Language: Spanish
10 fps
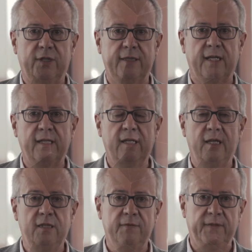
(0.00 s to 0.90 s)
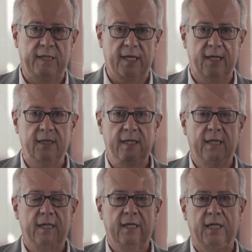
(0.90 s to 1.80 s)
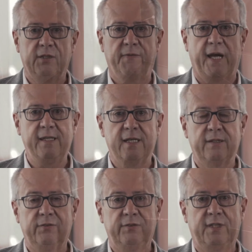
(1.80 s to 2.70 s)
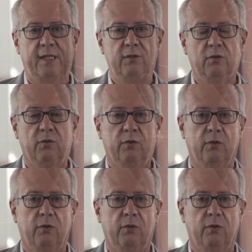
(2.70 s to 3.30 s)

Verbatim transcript: tratar de identificar las fallas tanto